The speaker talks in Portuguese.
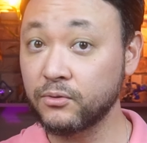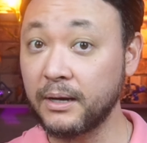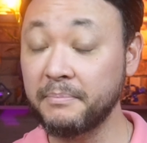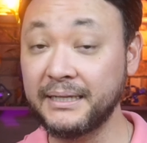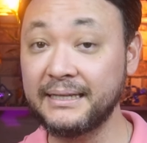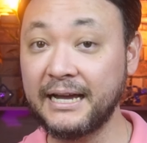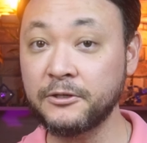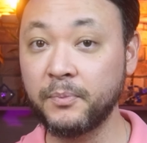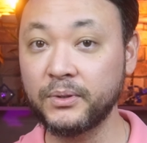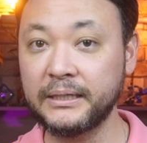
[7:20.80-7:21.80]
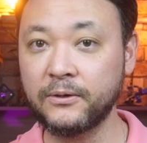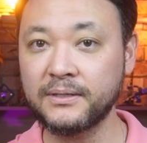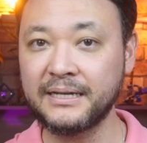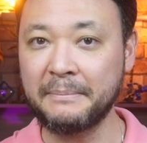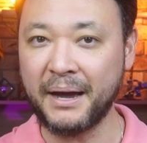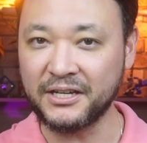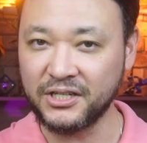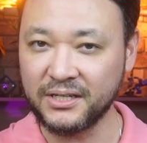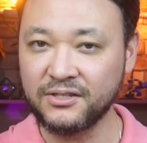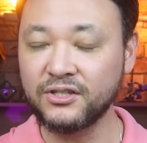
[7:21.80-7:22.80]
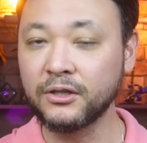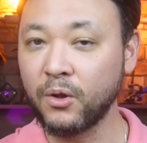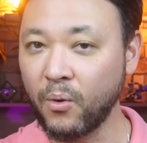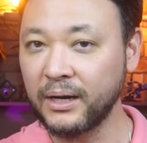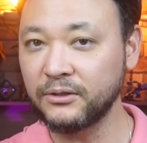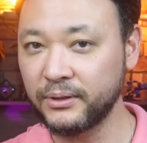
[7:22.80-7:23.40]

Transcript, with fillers: a sua habilidade poderosa em magias de longa